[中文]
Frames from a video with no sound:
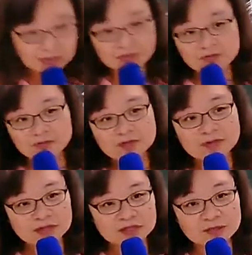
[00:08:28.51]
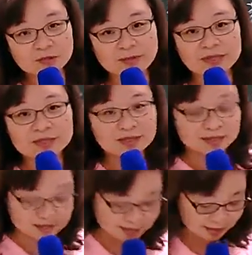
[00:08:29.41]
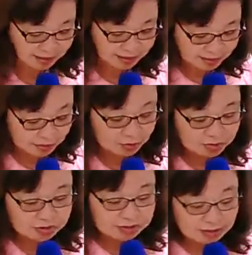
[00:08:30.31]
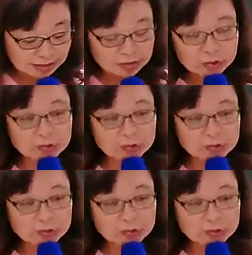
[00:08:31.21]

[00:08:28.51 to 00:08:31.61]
好，丈夫可以有陪产假，都是在